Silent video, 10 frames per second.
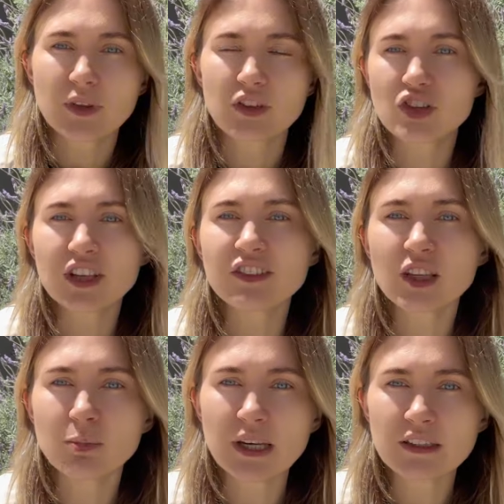сейчас
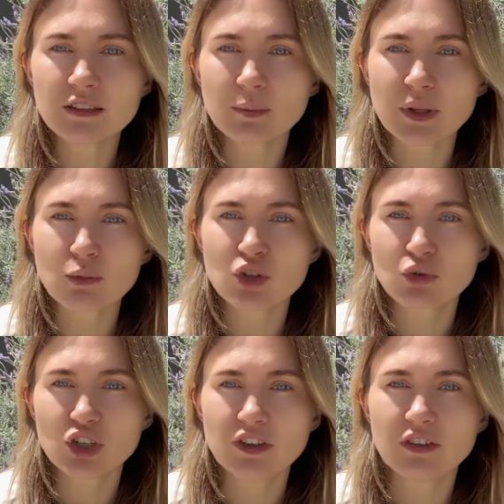нет полиции, потому что
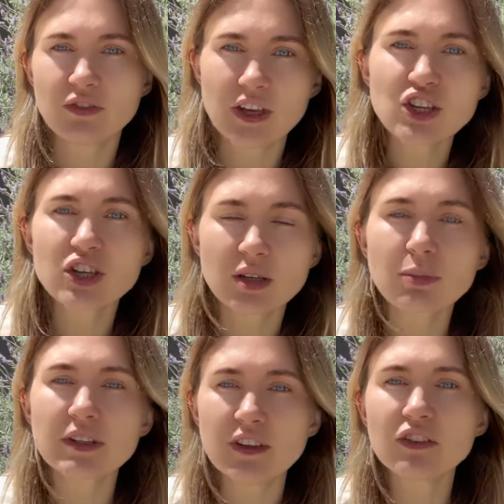уже 10 вечера, и
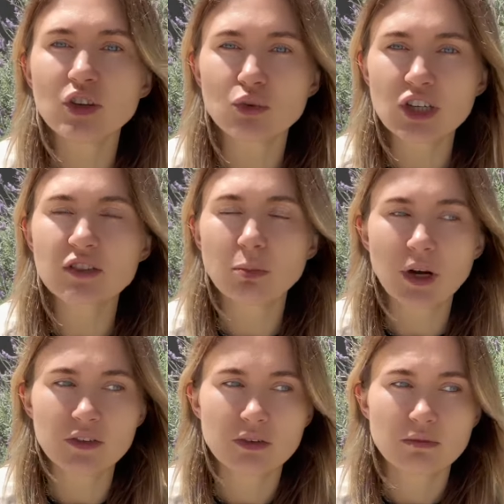полицейские ушли
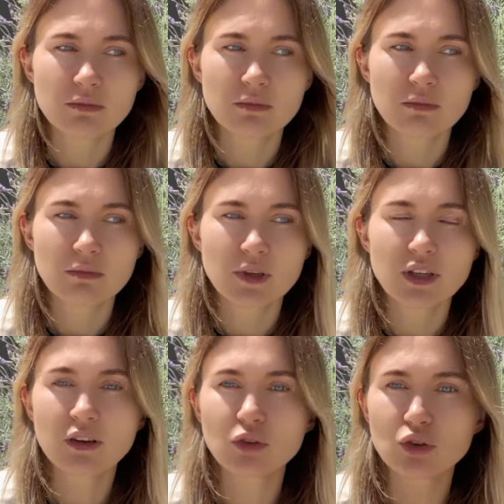спать.
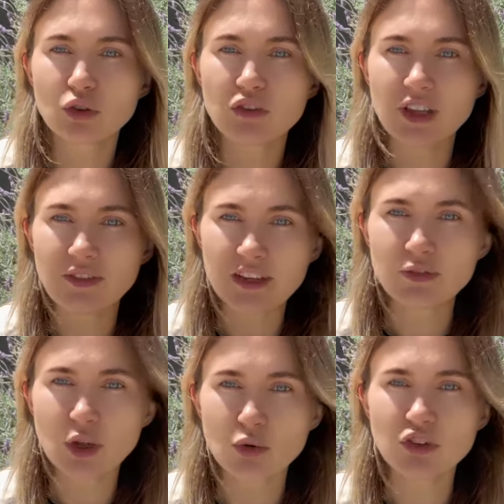Я говорю, то есть на весь
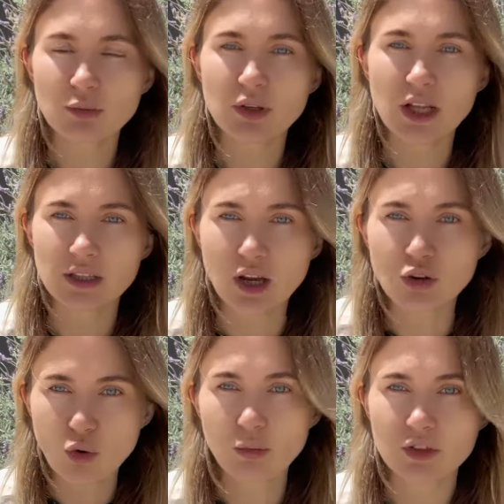второй терминал, это
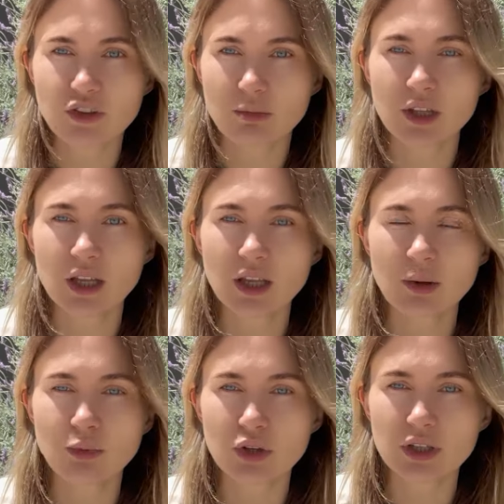огромный терминал
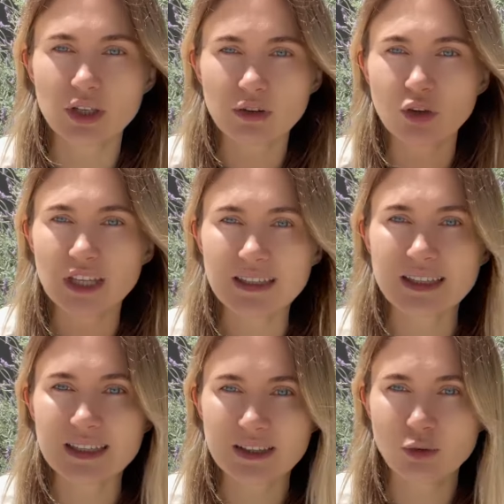аэропорта. Я говорю, нет
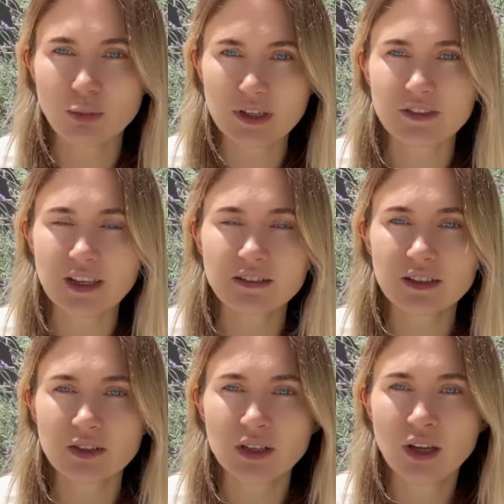ни одного
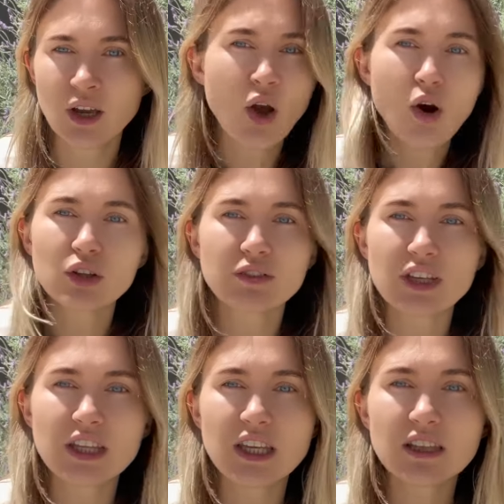полицейского. Он
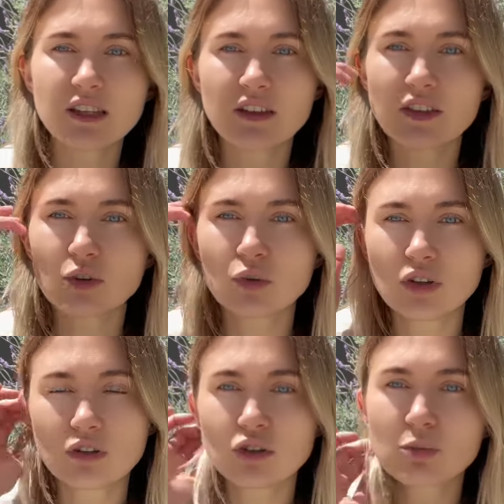говорит, нет, есть
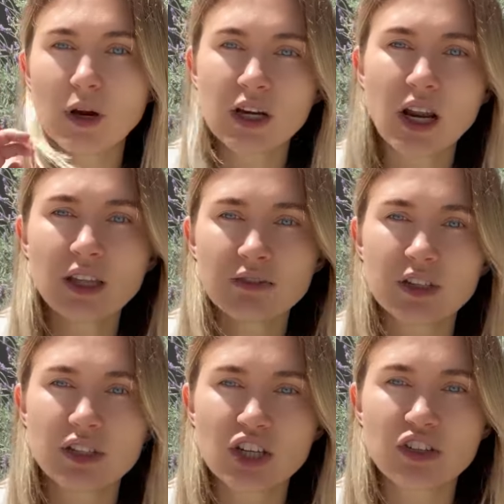сотрудники службы охраны,
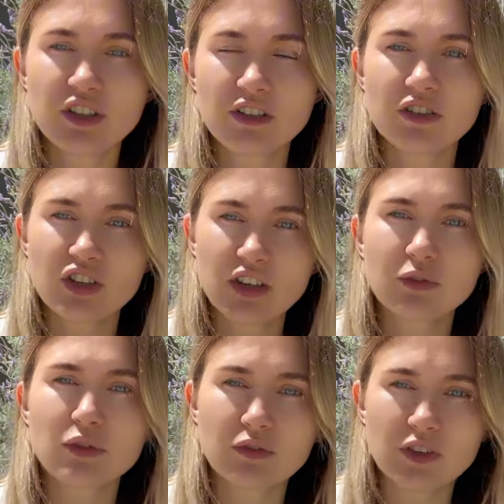вы их дождитесь, сейчас
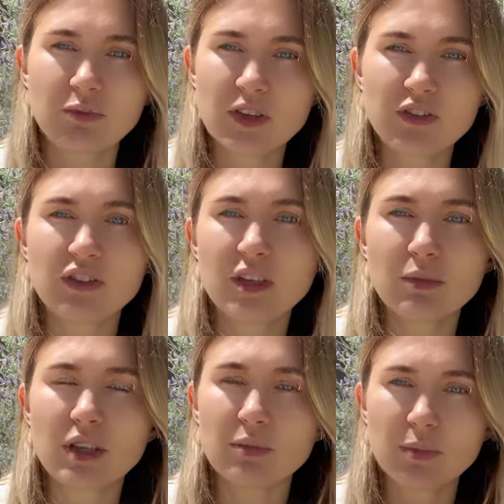вот вы вместе с
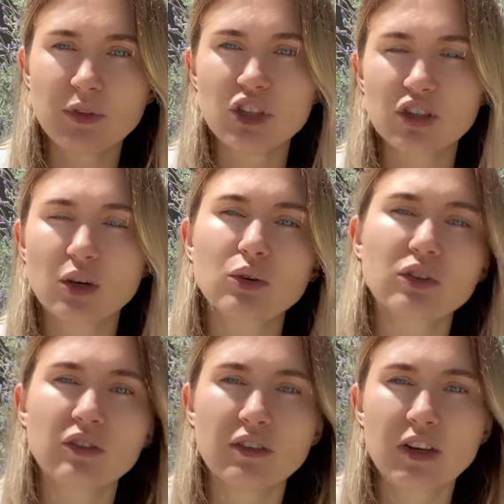ними там напишите
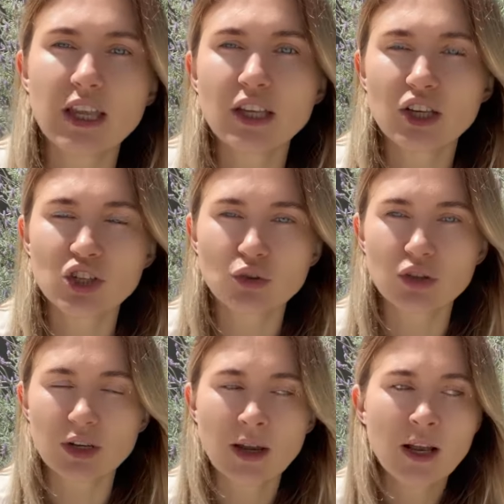какое-то заявление или
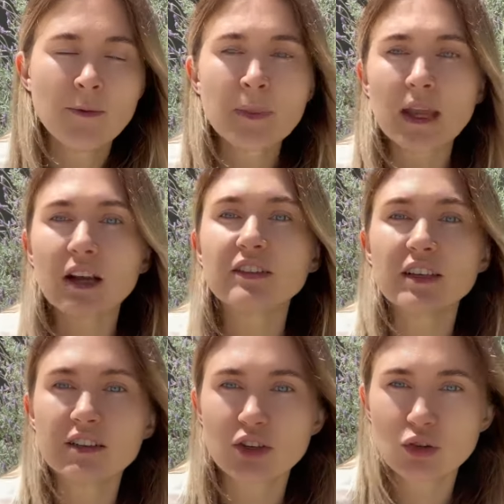что-то. А
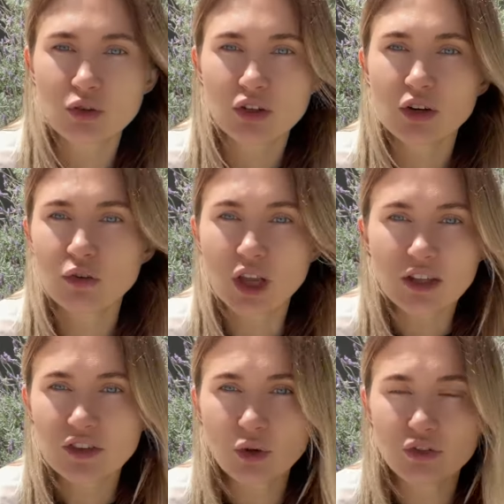где, говорит он? Я говорю, я
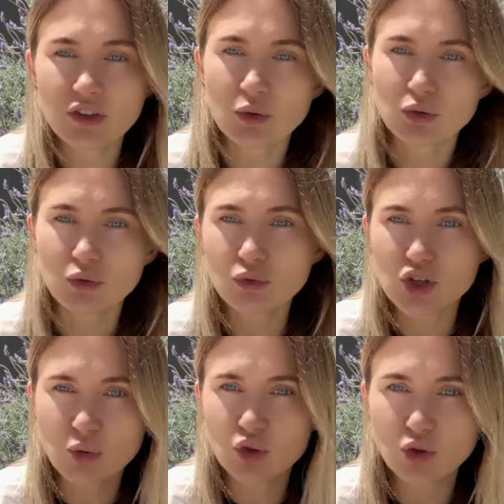не знаю, где он. Он
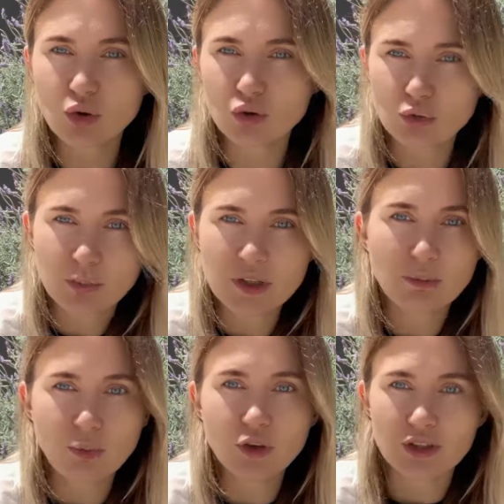уже ушел, но он по
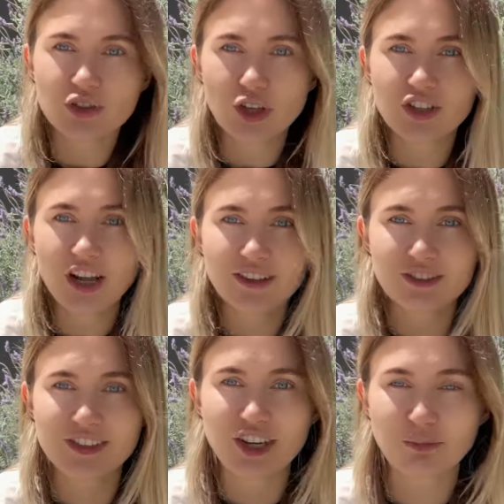ним понял, что я
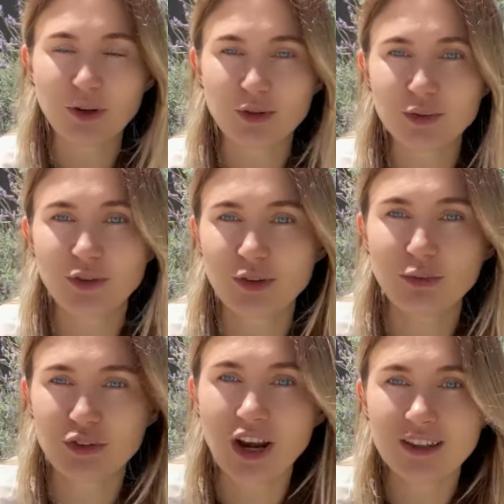жаловаться сейчас пойду, то есть
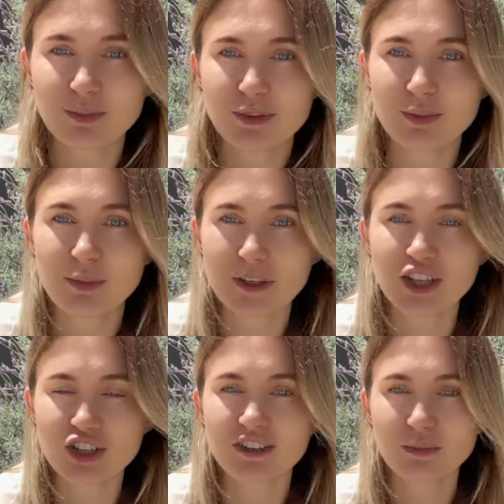ему странно было бы
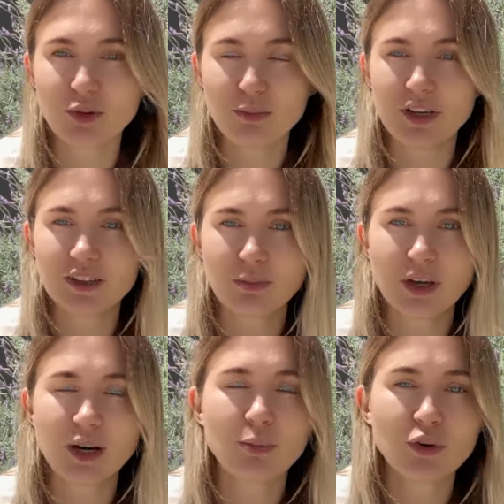продолжать за мной бегать по
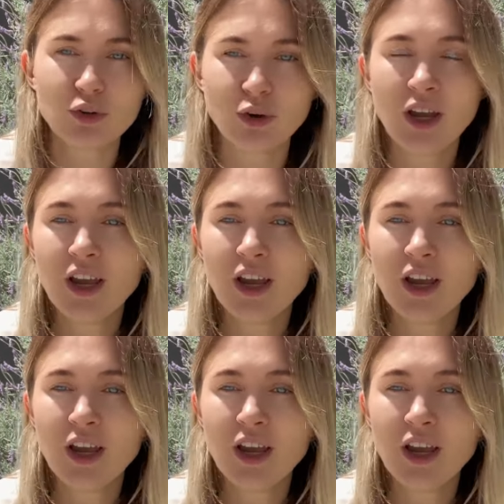аэропорту,